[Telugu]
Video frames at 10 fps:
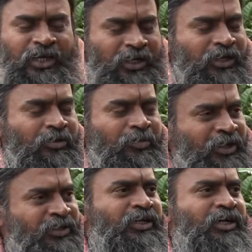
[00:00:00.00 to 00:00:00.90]
చాలా
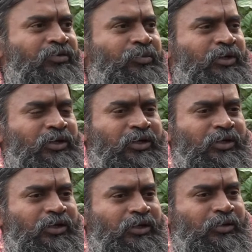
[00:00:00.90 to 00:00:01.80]
బాధాకరం అమ్మ
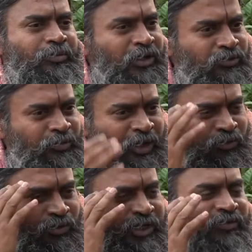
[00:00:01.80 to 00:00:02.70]
మన
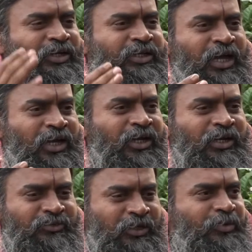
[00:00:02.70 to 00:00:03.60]
మనకు ఉండేటువంటి
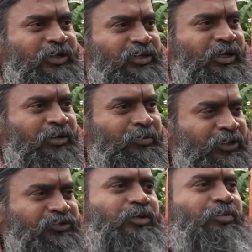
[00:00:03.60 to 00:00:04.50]
జ్ఞానాన్ని సమాజానికి
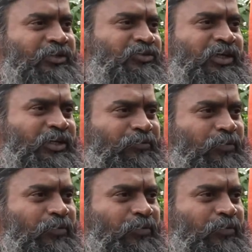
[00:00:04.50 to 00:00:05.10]
మంచిని పెంచాలి